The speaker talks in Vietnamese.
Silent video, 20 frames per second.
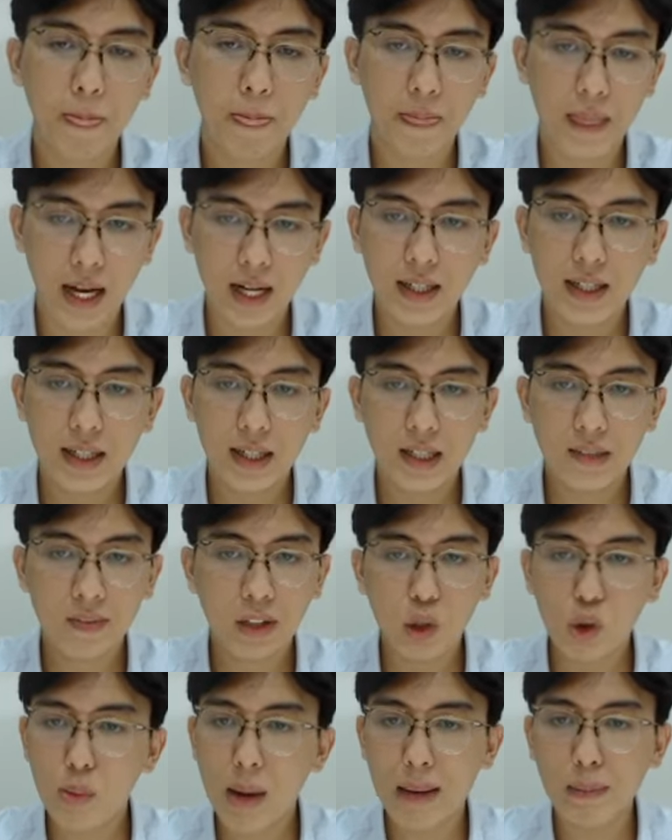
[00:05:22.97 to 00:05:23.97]
nhá và
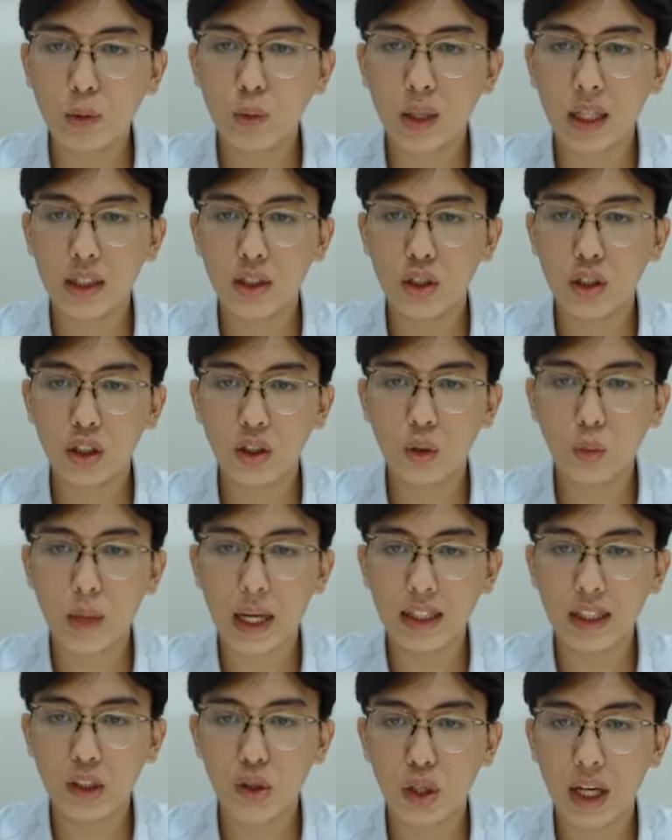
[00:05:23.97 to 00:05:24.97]
đu bám lúc những lúc
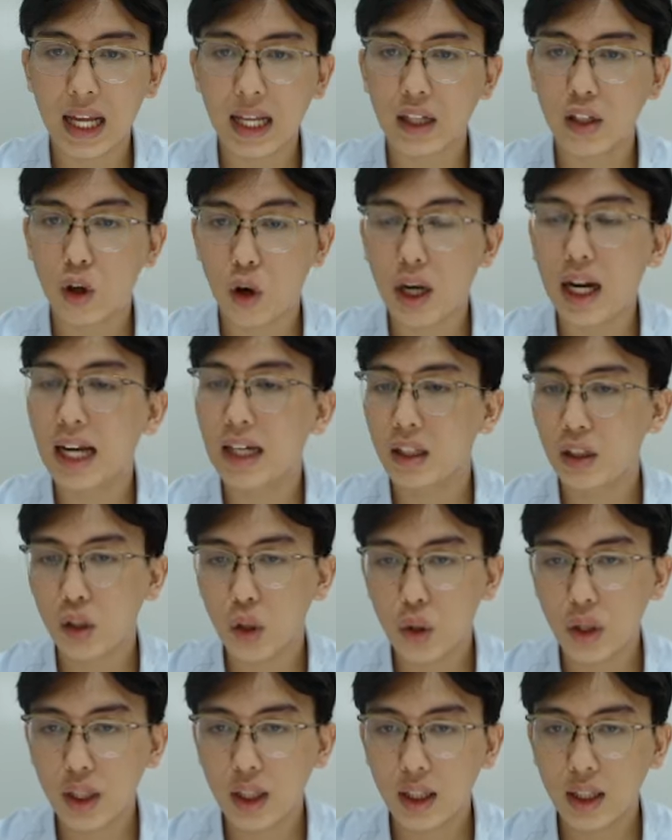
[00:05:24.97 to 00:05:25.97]
đấy thì nó lại khó khăn hơn
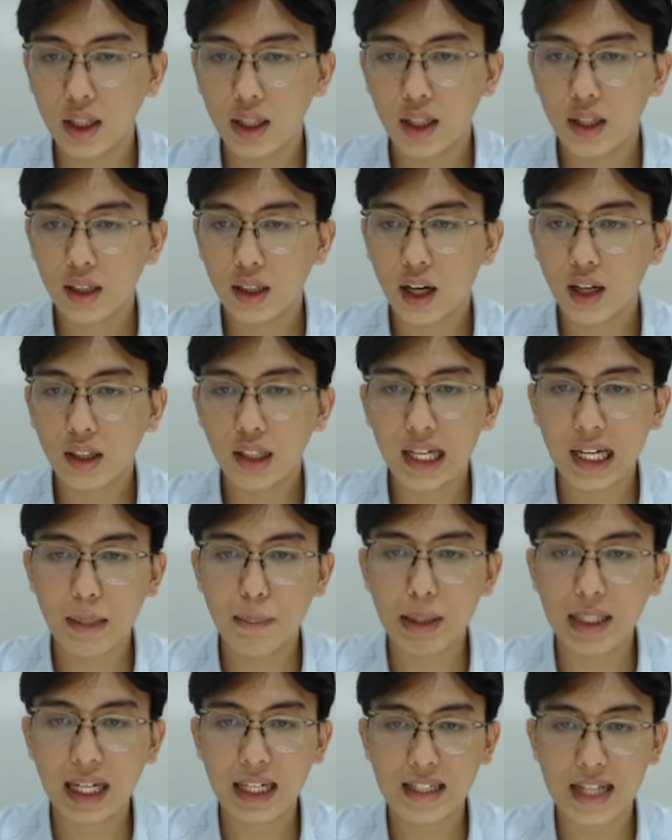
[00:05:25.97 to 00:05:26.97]
thôi đó nên là
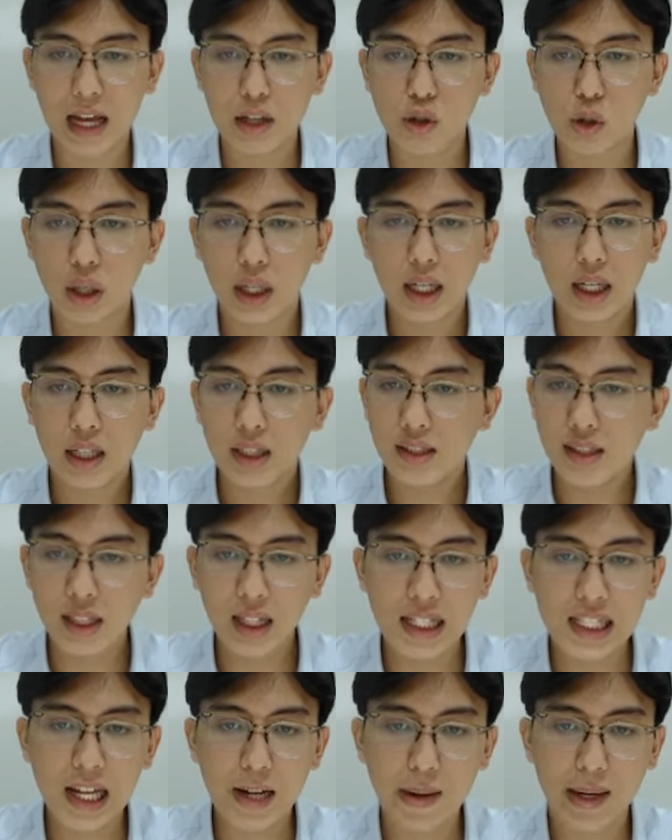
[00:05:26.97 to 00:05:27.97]
mình đánh giá rồi những
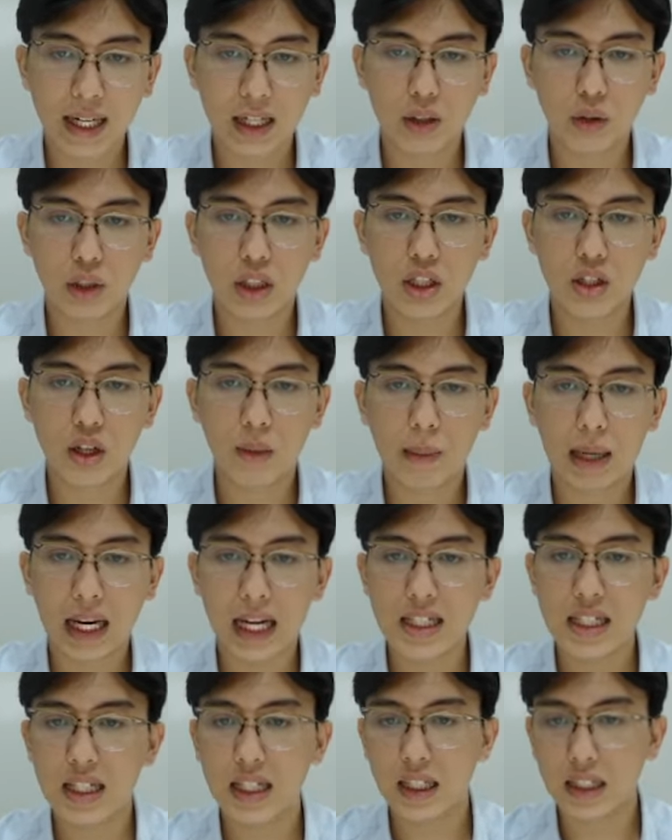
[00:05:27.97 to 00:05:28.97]
cái giai đoạn này của thị trường mà
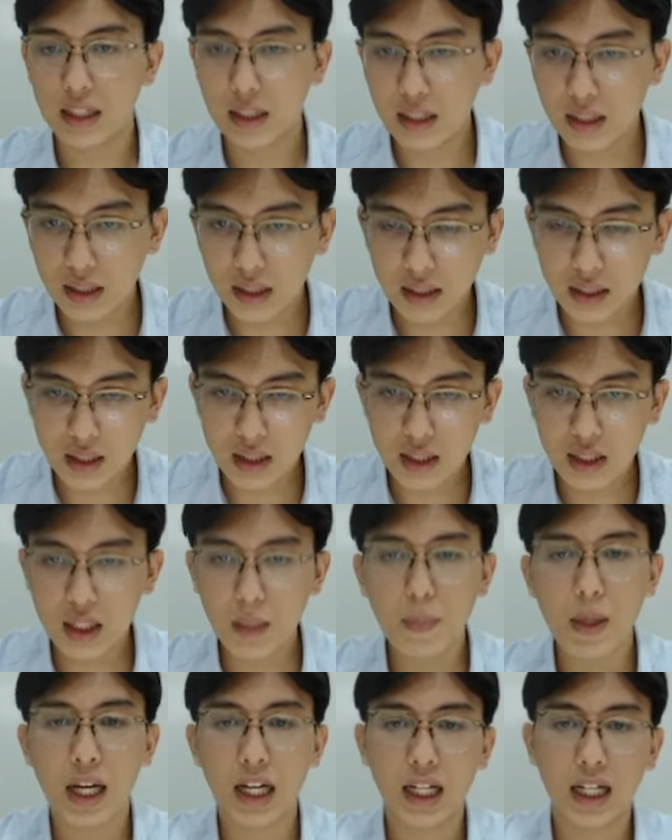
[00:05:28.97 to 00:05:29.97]
các chị
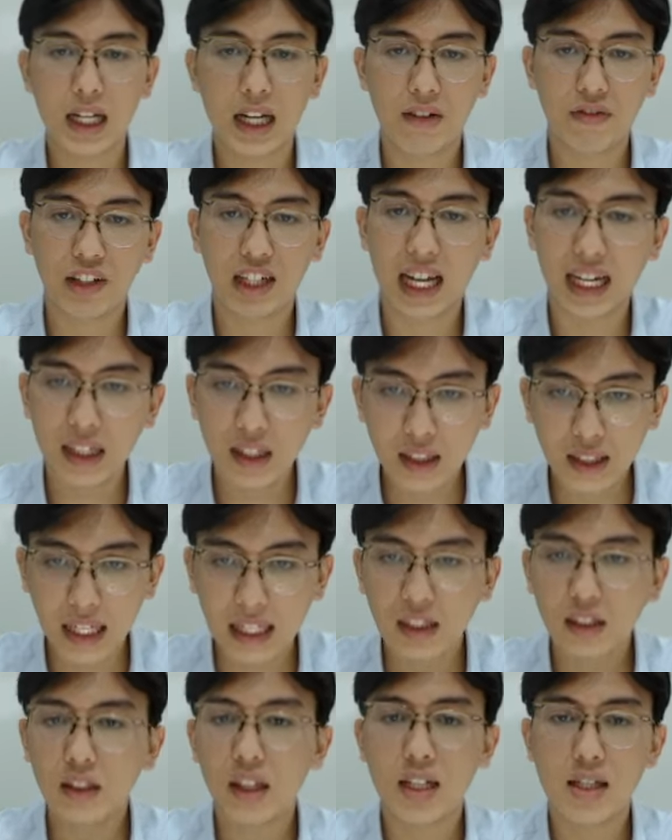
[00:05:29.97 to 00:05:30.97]
chấp nhận là phải đánh
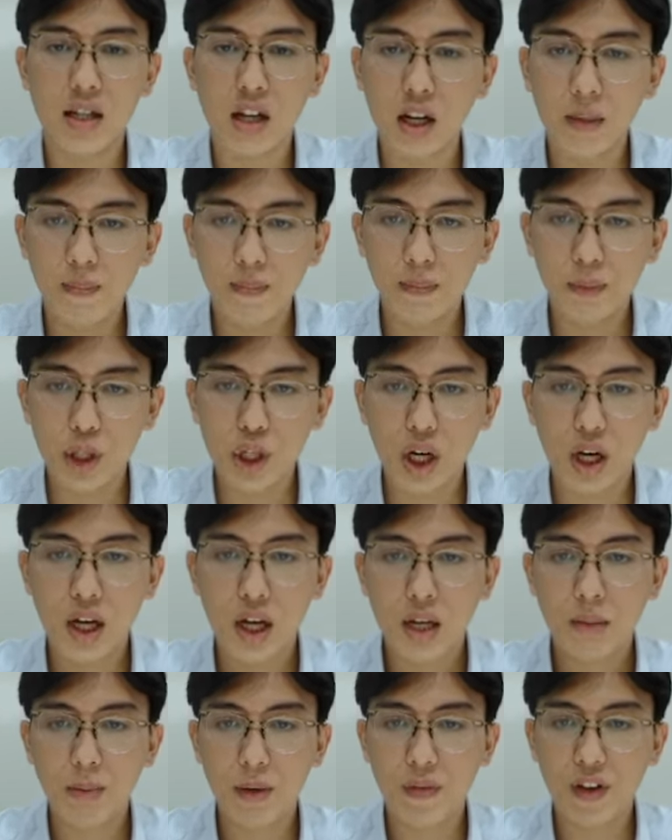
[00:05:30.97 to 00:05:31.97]
đánh thật sớm được chưa
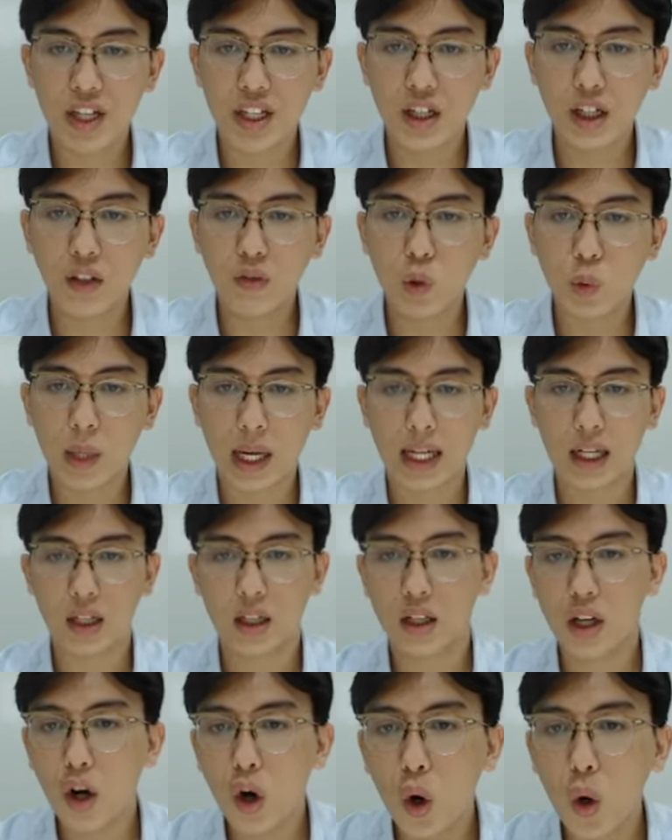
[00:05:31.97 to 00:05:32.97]
bởi vì những cái vùng này
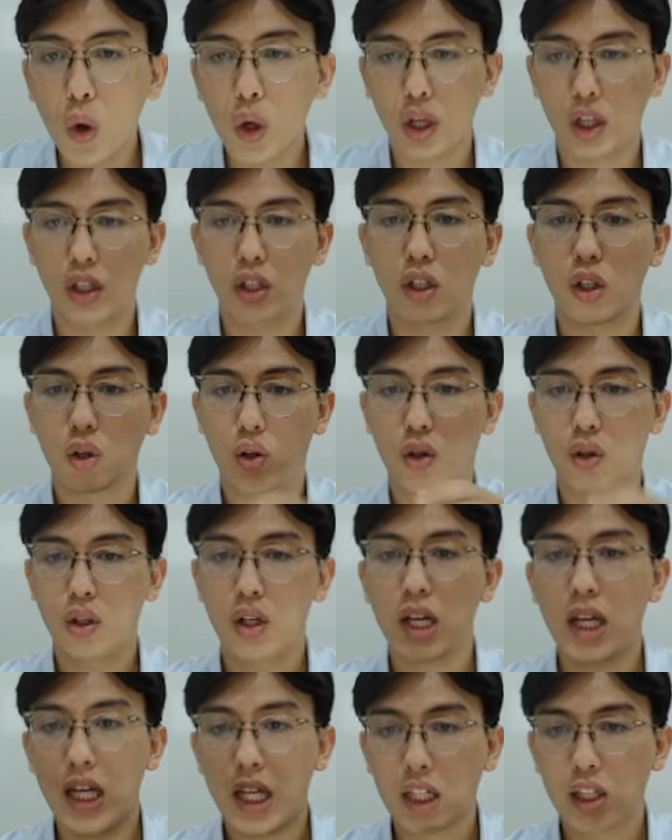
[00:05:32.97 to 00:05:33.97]
cơ hội nó
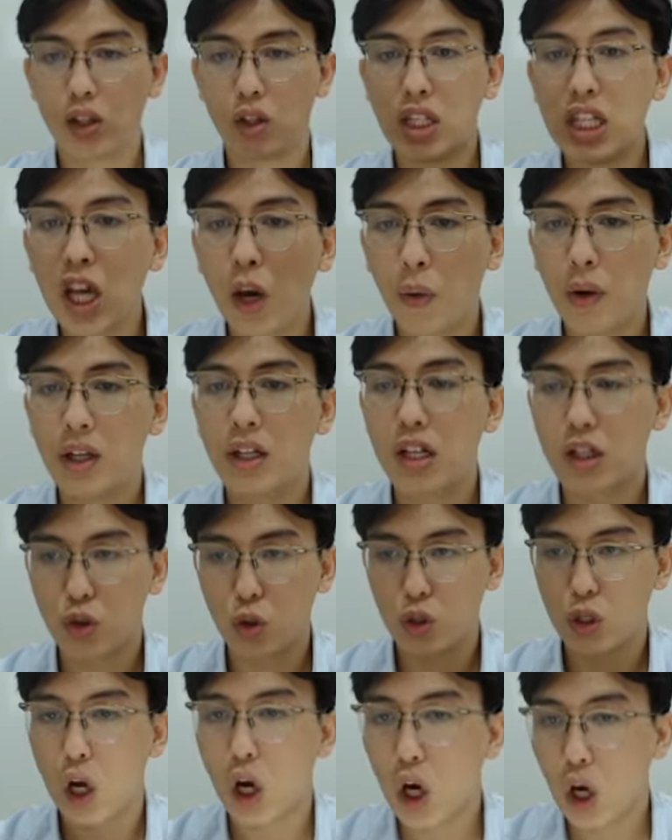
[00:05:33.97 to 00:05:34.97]
nó nhiều hơn là
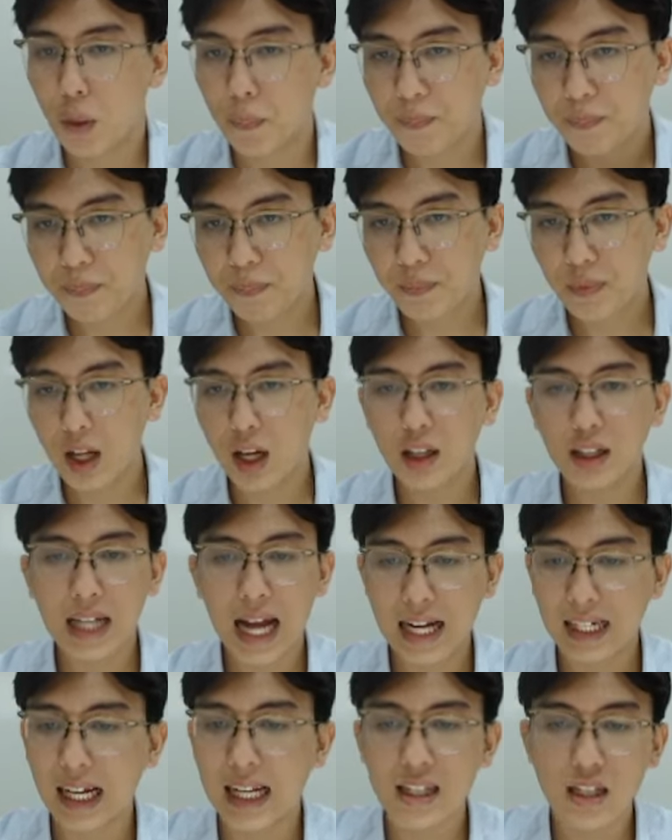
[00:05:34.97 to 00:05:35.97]
rủi ro đó
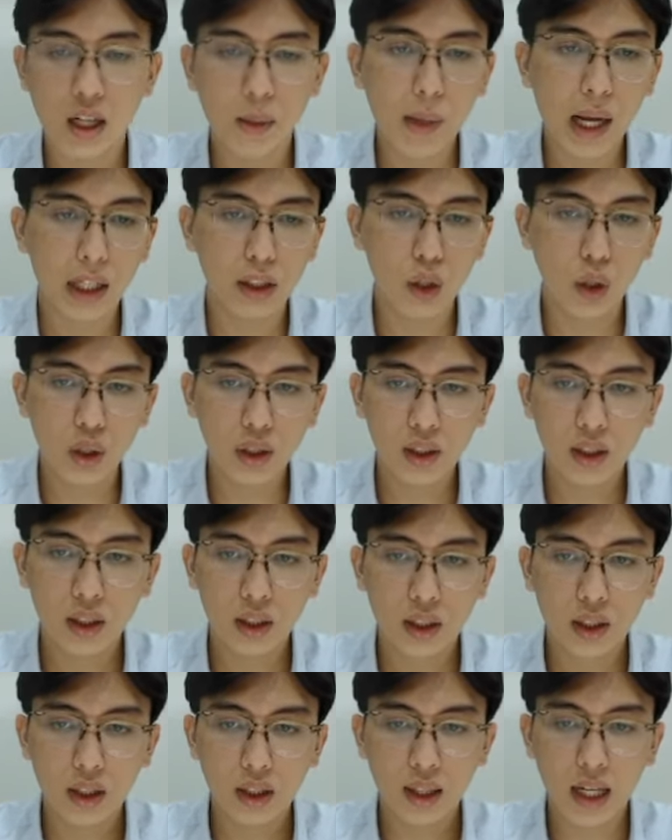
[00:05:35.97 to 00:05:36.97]
càng đánh sớm càng tốt
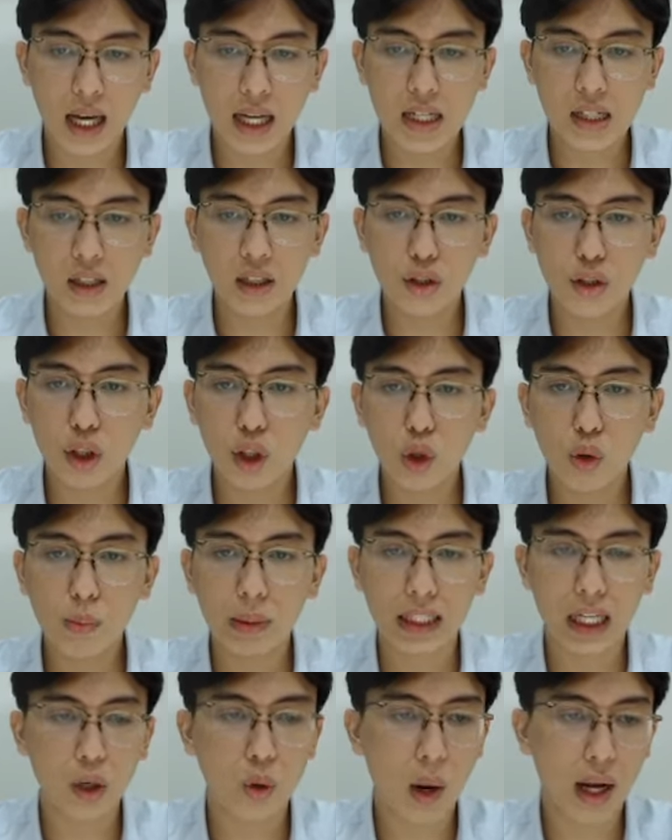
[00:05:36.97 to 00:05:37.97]
đấy từ những lúc mà
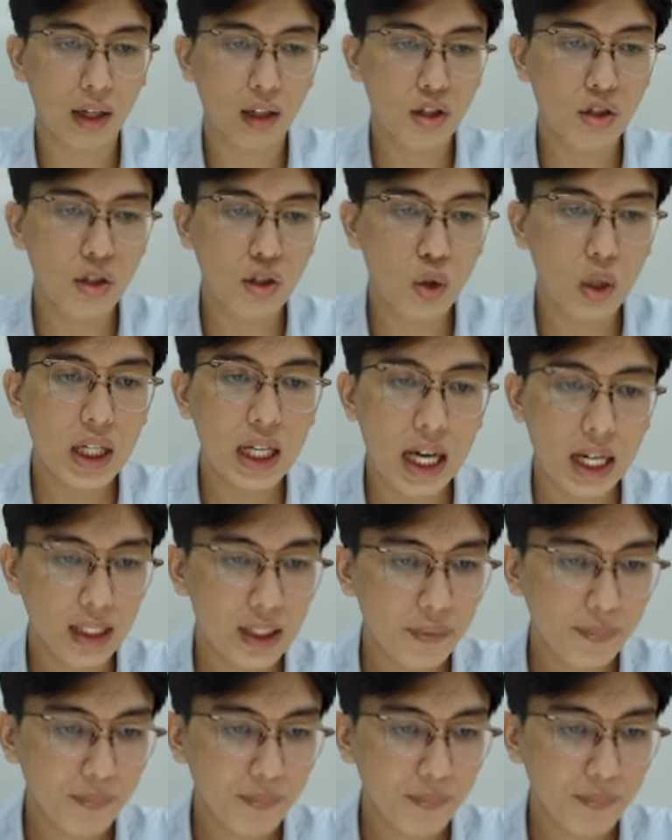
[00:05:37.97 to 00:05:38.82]
thanh khoản nó chưa xuất hiện